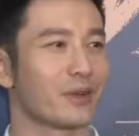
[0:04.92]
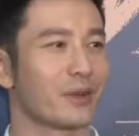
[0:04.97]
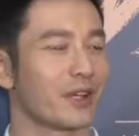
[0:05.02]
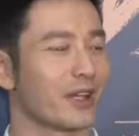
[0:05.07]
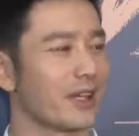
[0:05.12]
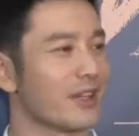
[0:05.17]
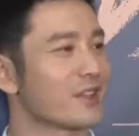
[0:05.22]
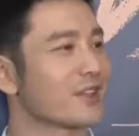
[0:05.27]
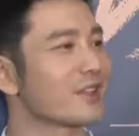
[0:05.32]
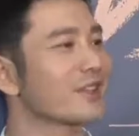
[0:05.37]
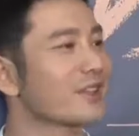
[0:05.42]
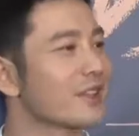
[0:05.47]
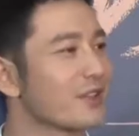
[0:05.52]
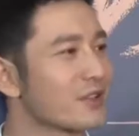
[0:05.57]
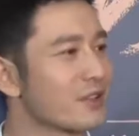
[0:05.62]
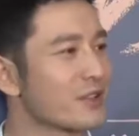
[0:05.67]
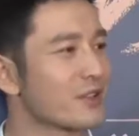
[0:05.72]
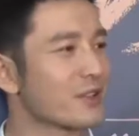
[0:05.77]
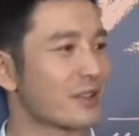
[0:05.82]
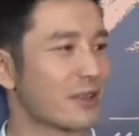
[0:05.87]
黄晓明
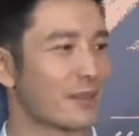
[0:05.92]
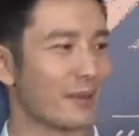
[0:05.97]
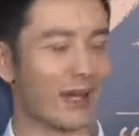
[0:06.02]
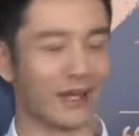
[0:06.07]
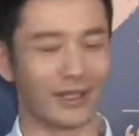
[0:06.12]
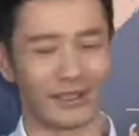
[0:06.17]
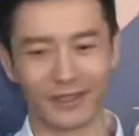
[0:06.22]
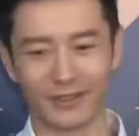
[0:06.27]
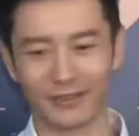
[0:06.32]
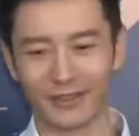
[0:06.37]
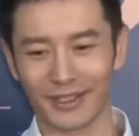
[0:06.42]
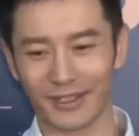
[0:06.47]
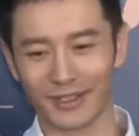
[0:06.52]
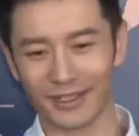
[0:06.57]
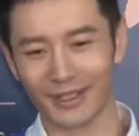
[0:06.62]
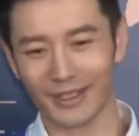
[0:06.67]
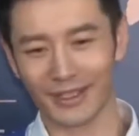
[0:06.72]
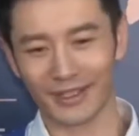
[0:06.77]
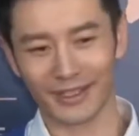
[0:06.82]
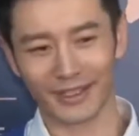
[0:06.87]
剧组已经复
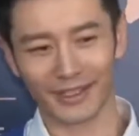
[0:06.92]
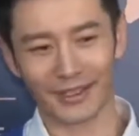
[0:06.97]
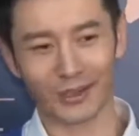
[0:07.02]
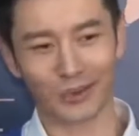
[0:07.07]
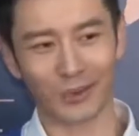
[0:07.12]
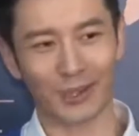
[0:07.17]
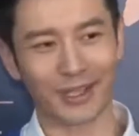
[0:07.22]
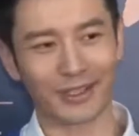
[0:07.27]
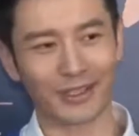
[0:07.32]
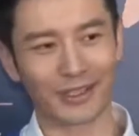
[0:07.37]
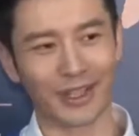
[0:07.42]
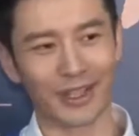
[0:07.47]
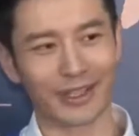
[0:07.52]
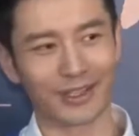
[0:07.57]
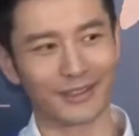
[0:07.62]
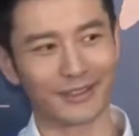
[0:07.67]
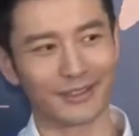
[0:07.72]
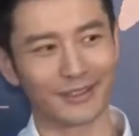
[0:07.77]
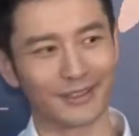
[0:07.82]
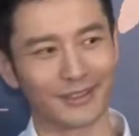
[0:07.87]
工，开始拍摄新
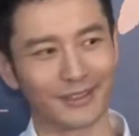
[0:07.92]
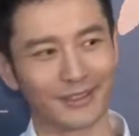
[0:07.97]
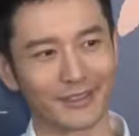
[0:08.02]
剧《